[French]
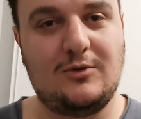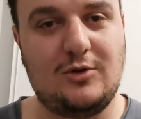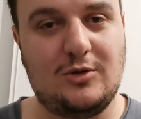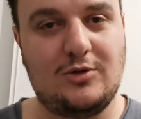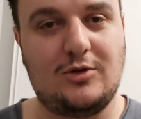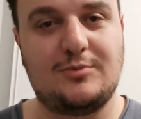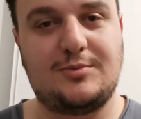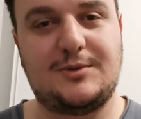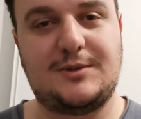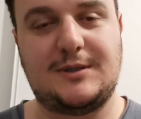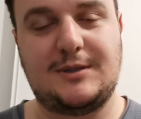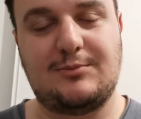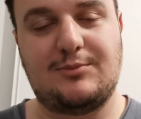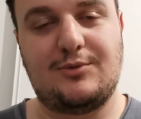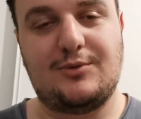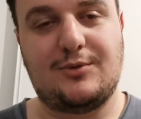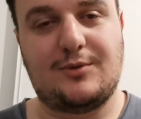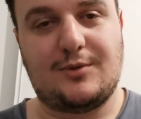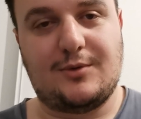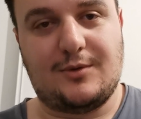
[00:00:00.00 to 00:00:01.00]
le, petit
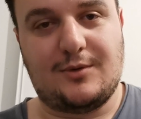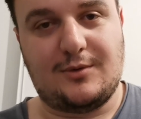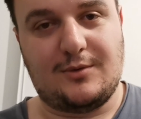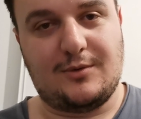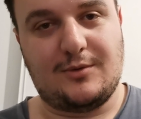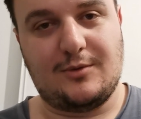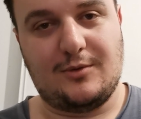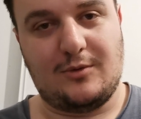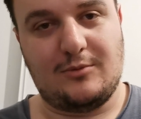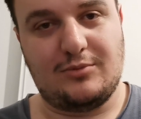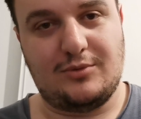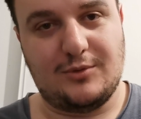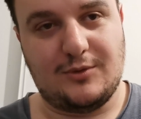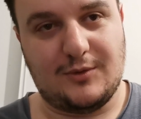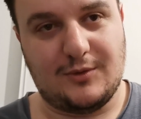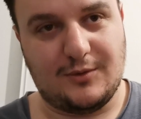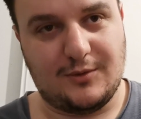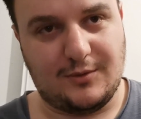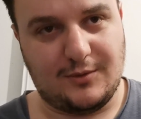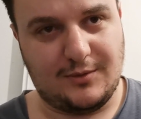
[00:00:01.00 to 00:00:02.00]
but en
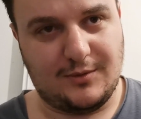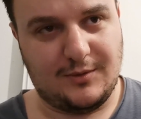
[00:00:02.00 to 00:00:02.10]
plus.